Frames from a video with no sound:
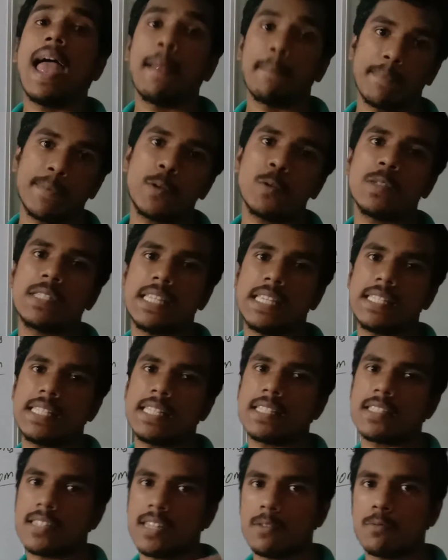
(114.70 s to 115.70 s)
ఎం టు సి
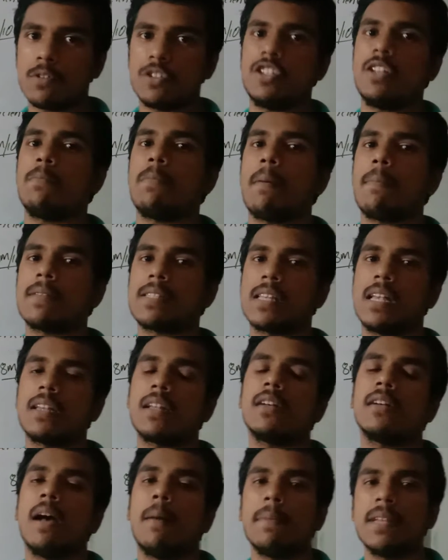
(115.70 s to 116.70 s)
సిక్స్టీన్ క్వశ్చన్ పేపర్స్
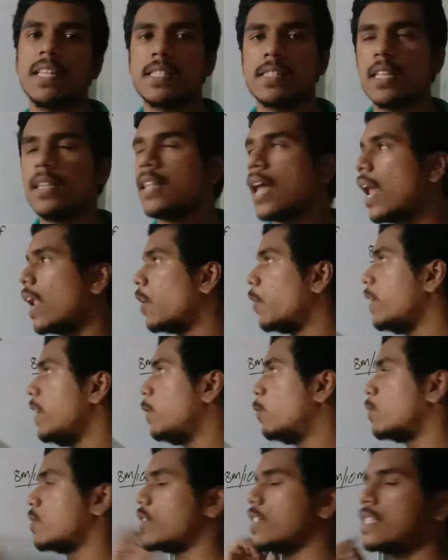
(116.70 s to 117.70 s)
కనుక గమనిస్తే దానిలో
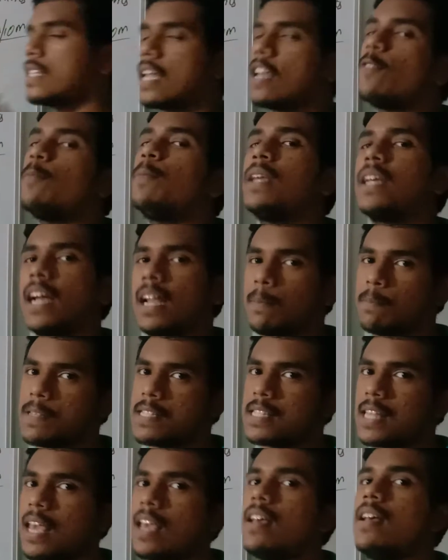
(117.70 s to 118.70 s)
ఈ క్వశ్చన్స్ అనేవి మీకు
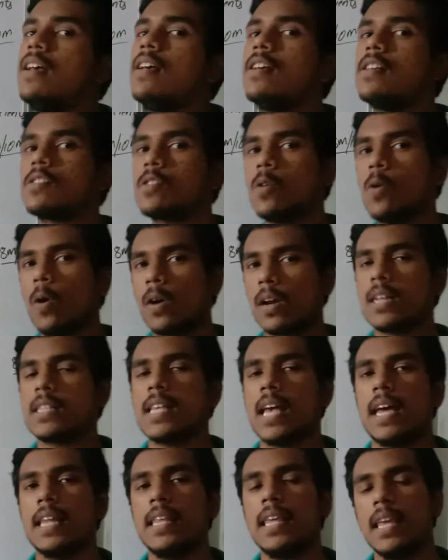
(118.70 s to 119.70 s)
కనిపిస్తాయి సో
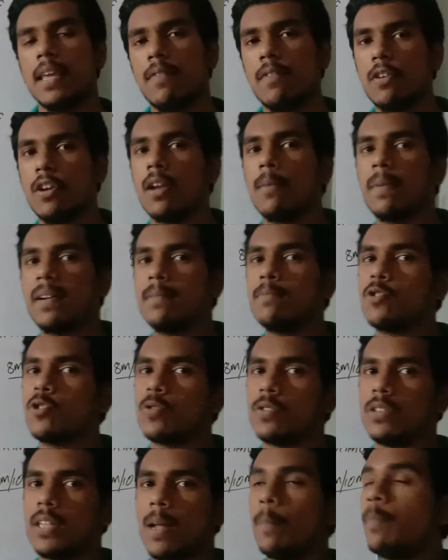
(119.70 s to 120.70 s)
ఒక్కసారి ఈ వీడియోలో మనం
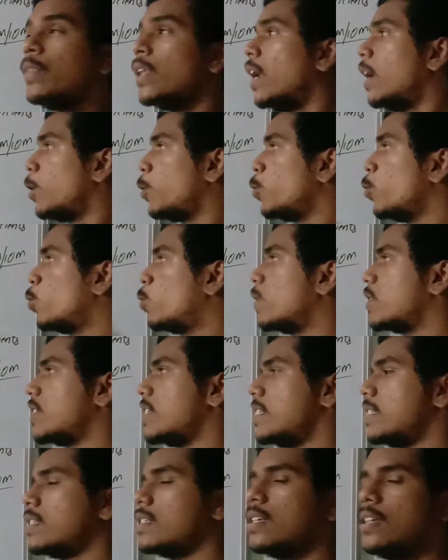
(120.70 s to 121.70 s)
చూద్దాం టూ
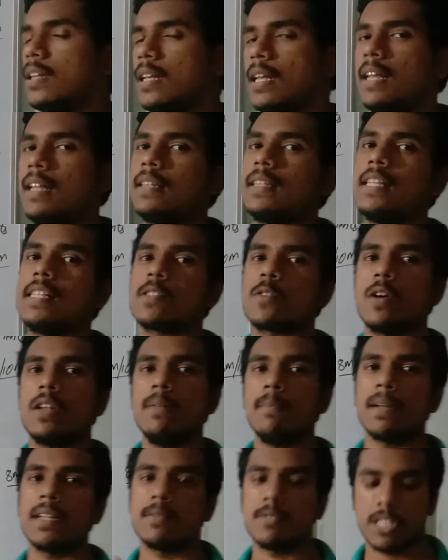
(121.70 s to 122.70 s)
క్వశ్చన్స్
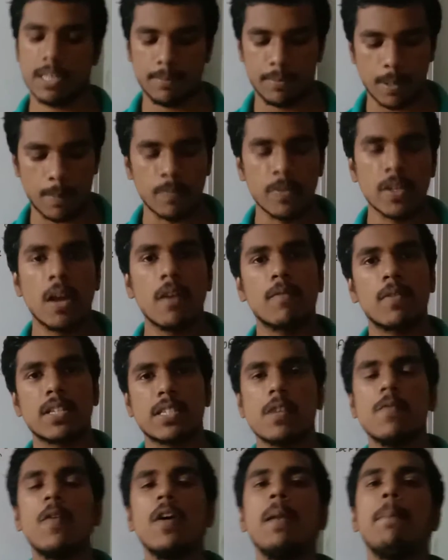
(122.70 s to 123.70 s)
తీసుకొని మనం చెప్దాం
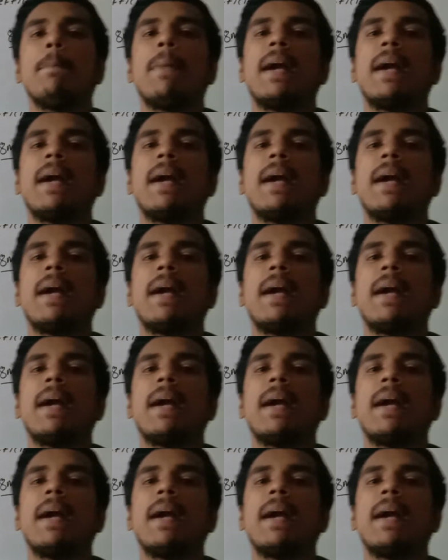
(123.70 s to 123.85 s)
ఫస్ట్ ఆఫ్ ఆల్